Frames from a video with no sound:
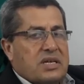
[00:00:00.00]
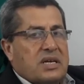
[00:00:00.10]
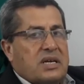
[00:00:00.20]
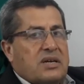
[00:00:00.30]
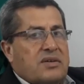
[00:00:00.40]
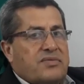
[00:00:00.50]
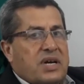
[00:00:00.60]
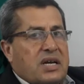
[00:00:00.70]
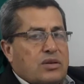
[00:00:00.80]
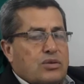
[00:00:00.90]
آه،
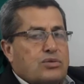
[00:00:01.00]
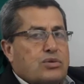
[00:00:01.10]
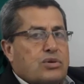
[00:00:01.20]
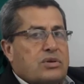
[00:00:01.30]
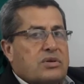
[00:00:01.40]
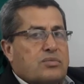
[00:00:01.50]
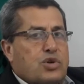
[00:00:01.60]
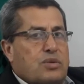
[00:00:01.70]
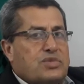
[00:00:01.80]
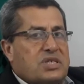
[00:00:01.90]
فله دور
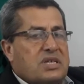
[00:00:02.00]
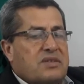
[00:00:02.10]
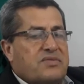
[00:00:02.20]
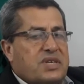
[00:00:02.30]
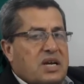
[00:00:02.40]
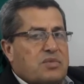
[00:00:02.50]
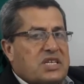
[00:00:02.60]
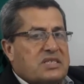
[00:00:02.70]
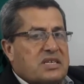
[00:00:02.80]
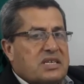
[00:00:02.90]
مهم جدا في
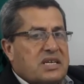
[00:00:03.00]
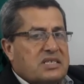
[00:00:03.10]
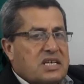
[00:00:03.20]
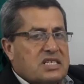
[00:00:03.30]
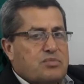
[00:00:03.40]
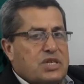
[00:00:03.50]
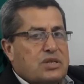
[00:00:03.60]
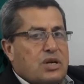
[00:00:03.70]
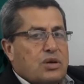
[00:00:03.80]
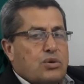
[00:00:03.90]
عمليه اللي هي ادجستمنت
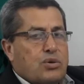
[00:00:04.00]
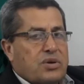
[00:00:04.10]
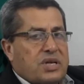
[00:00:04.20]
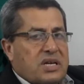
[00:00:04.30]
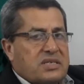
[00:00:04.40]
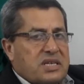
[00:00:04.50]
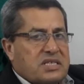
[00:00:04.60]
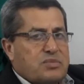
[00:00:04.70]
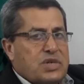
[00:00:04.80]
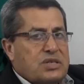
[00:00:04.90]
والري
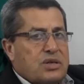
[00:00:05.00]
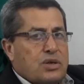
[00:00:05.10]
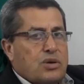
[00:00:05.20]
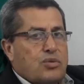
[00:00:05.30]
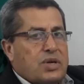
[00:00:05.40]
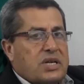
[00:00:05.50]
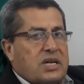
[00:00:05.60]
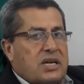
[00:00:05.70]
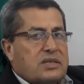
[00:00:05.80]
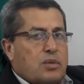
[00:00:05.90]
ادجستمنت
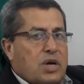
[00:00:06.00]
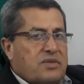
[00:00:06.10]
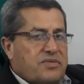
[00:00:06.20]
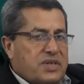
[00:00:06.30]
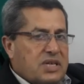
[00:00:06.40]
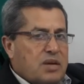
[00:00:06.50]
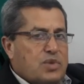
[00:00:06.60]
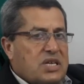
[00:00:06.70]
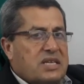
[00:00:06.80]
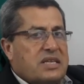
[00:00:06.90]
وهيك طبعا في
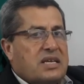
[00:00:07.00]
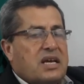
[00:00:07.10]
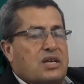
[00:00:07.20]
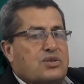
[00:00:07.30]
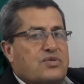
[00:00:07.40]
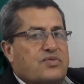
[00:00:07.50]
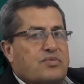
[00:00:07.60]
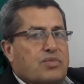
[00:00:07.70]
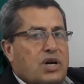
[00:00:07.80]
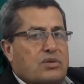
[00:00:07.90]
امثله ثانيه هنشوف
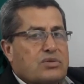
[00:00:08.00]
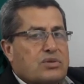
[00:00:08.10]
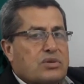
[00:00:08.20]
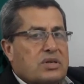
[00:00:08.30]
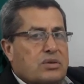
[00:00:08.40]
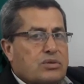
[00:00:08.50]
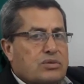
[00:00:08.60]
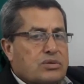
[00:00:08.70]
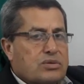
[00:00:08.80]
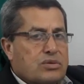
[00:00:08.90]
برضه
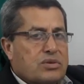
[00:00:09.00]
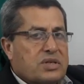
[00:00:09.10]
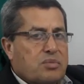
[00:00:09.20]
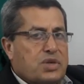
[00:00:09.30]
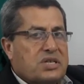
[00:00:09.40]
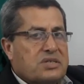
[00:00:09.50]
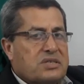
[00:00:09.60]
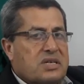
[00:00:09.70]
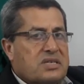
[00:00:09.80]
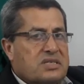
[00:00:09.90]
له دور كبير
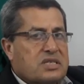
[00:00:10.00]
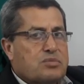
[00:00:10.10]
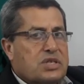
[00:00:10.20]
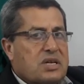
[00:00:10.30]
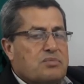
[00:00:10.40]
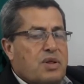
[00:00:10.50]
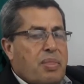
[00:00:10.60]
جدا السيربيلم